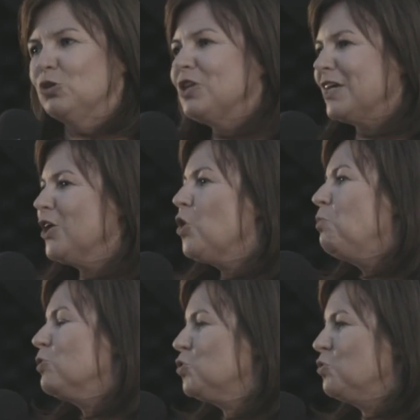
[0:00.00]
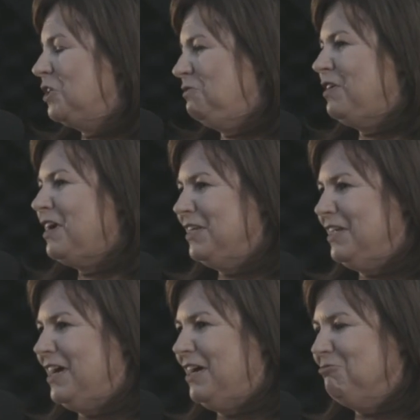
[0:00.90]
Do takiego
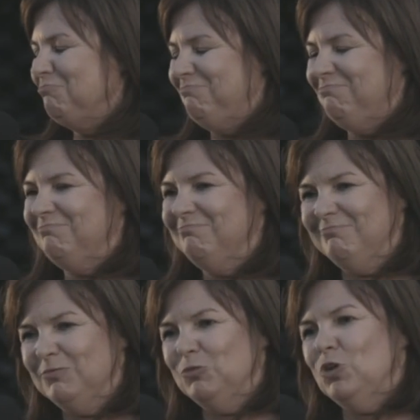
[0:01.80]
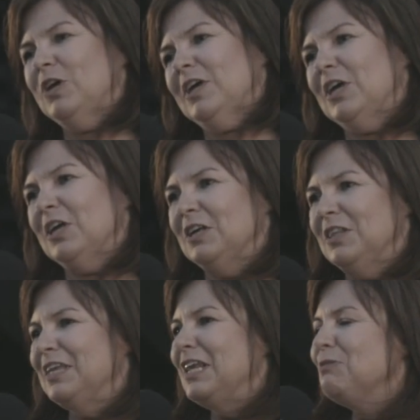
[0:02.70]
poszukiwania
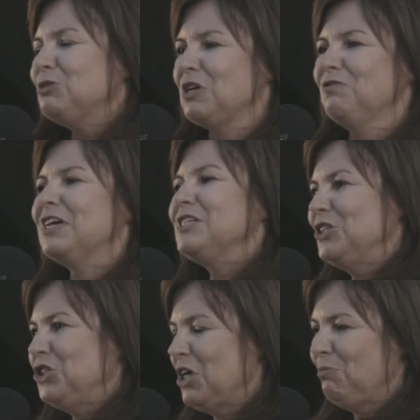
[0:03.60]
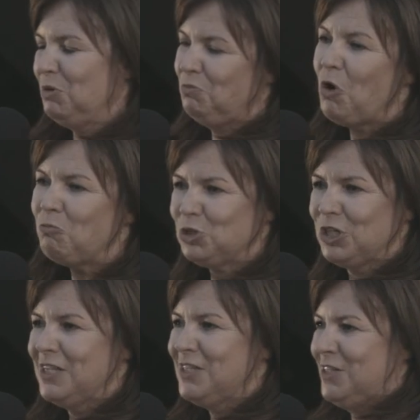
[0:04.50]
najlepszej wersji siebie
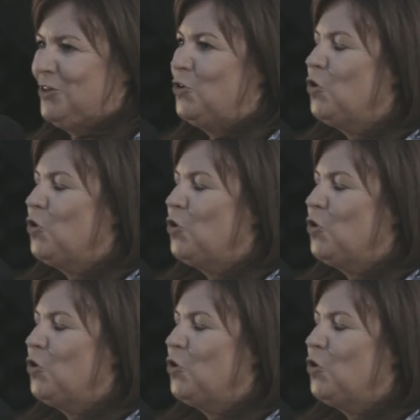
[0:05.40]
poprzez